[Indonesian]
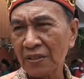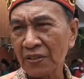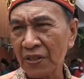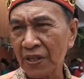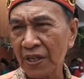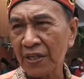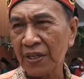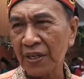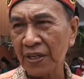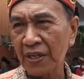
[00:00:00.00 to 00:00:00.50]

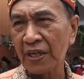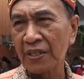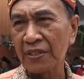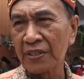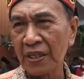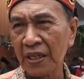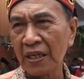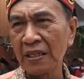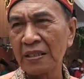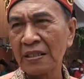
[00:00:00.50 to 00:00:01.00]
sedikit
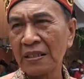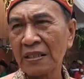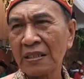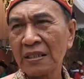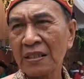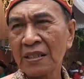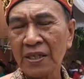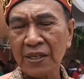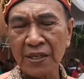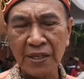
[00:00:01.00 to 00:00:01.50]
aja
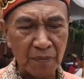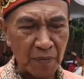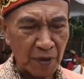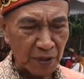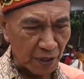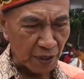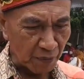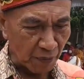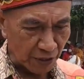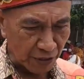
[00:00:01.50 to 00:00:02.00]
karena
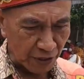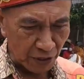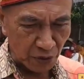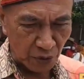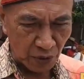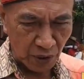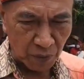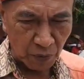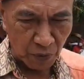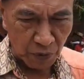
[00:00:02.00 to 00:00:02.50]
masing-masing
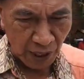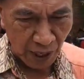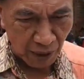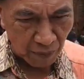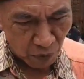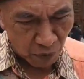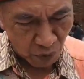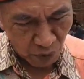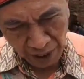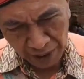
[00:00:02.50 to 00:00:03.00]
sudah punya
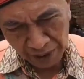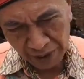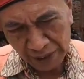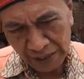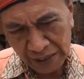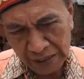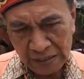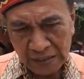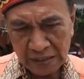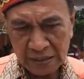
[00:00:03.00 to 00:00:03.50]
ambulan
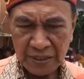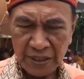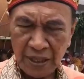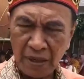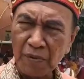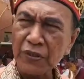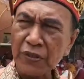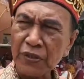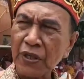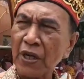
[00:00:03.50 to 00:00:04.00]
dia
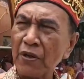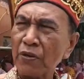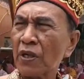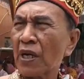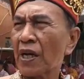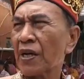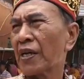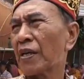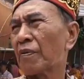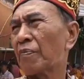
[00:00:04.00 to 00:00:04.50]
mesti harus
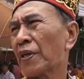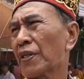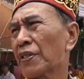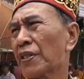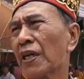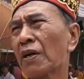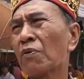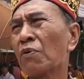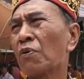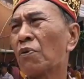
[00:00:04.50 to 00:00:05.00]
lari ke
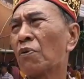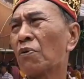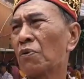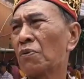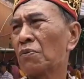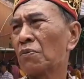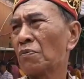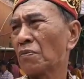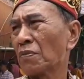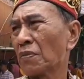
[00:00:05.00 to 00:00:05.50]
Prengsewu.
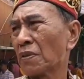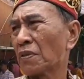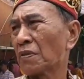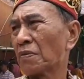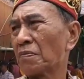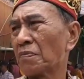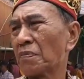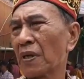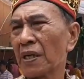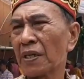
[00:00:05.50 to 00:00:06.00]
Hmm,
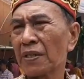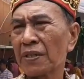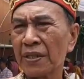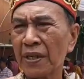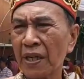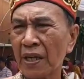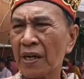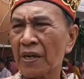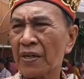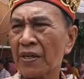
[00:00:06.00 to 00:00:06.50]
paling
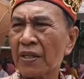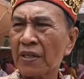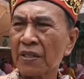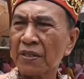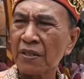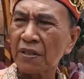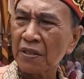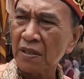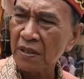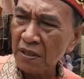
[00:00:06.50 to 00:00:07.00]
tidak lari ke
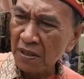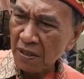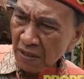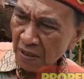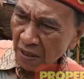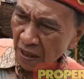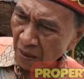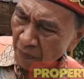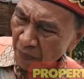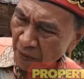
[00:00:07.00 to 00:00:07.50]

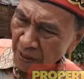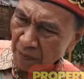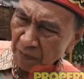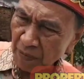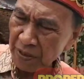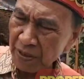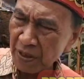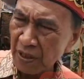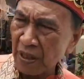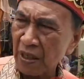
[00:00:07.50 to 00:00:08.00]
apa
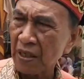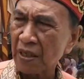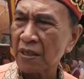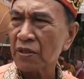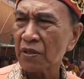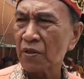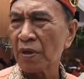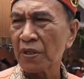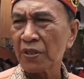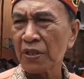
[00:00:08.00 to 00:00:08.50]
namanya
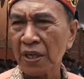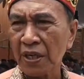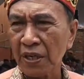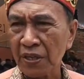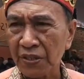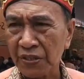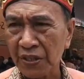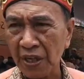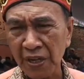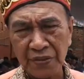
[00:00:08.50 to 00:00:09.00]
rumah sakit
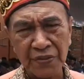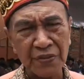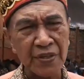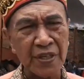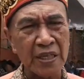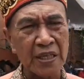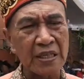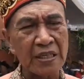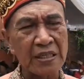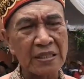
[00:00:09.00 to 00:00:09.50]

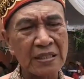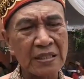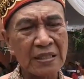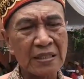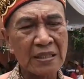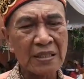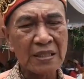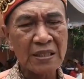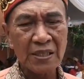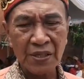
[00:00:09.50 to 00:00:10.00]
Shanti.
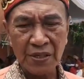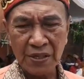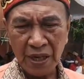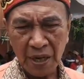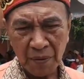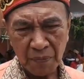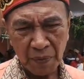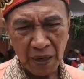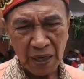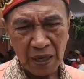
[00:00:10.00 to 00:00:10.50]

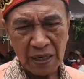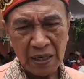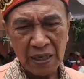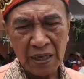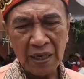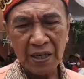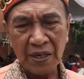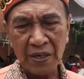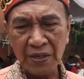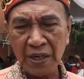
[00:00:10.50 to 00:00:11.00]
Kenapa?
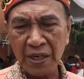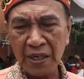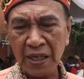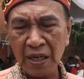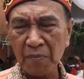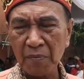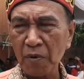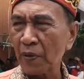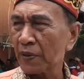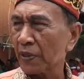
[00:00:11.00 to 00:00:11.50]
Karena di
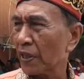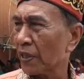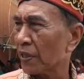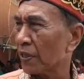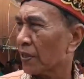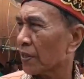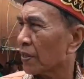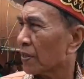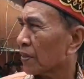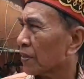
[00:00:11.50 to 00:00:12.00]
Kabupaten
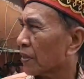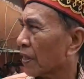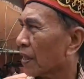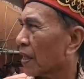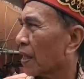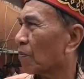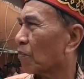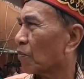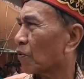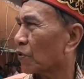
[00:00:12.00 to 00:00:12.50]

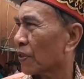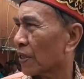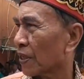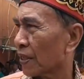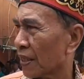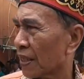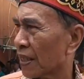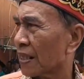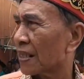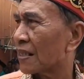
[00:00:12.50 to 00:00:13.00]
Tanggamus
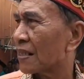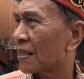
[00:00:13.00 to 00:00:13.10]
sendiri